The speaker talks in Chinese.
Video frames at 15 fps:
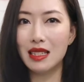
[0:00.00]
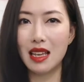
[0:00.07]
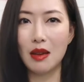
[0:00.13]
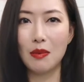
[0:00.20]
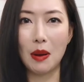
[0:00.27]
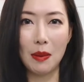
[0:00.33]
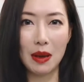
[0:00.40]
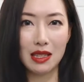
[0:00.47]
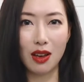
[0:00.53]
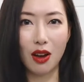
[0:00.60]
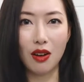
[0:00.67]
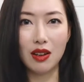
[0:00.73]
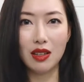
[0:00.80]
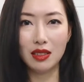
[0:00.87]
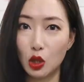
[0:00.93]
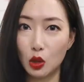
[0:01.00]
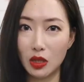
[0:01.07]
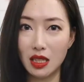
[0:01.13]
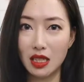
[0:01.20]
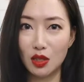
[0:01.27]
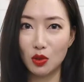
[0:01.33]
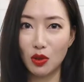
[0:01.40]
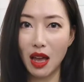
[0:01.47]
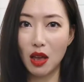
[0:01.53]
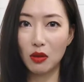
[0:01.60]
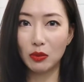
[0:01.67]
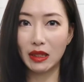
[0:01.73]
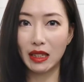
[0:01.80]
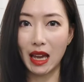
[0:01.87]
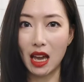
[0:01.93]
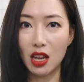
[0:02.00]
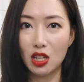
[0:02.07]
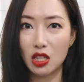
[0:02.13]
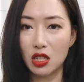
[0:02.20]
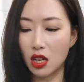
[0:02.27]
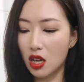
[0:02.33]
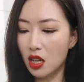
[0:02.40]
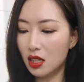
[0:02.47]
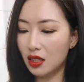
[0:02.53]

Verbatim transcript: 再拔拔草。首先，先从爱用品开始。